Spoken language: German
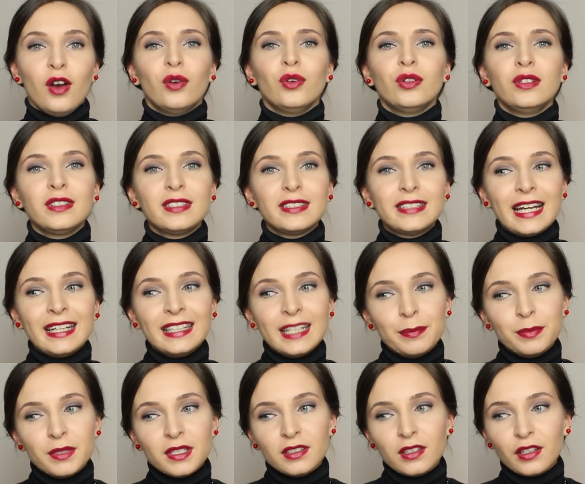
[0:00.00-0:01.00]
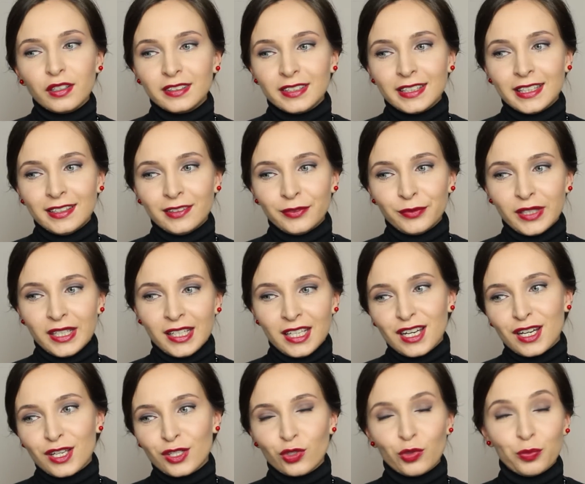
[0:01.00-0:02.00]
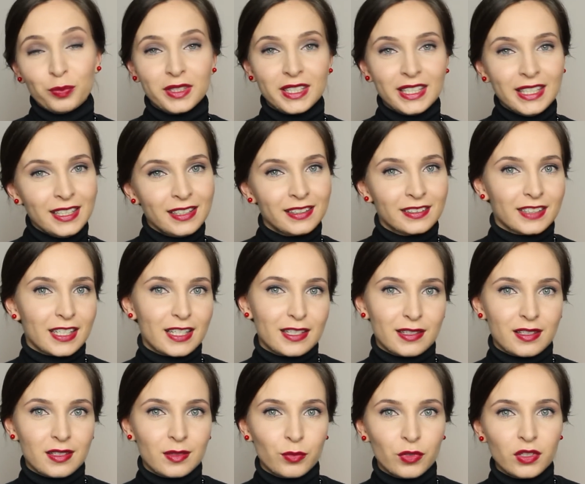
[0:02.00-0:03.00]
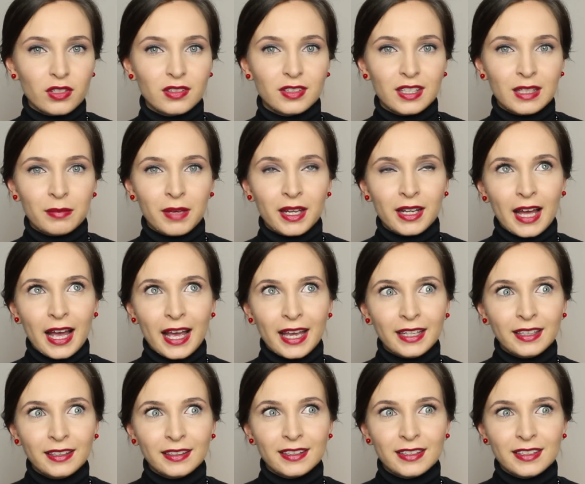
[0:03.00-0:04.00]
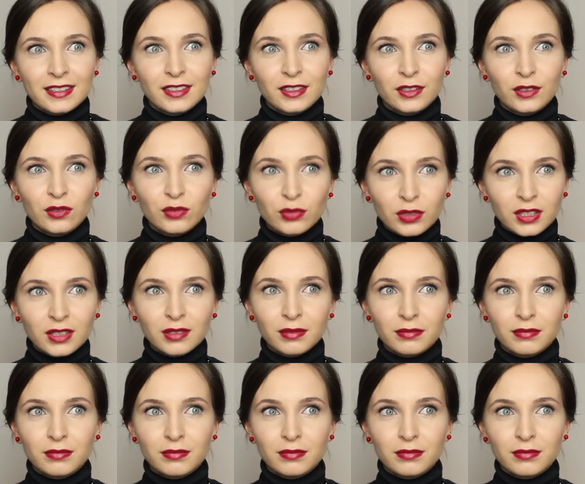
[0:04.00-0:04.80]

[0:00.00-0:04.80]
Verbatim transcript: Und dann gibt es noch den eher subtilen Rassismus, den man eigentlich nur